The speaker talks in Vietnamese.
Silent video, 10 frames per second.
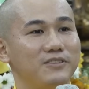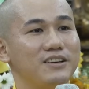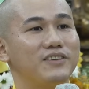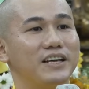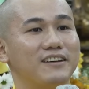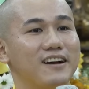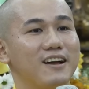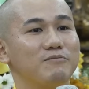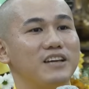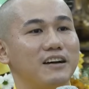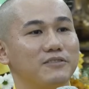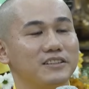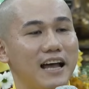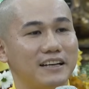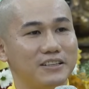Quý vị có công nhận
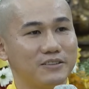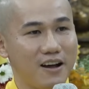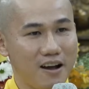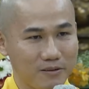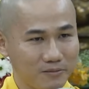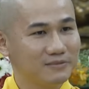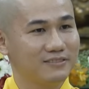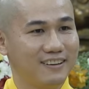với Thầy điều đó không?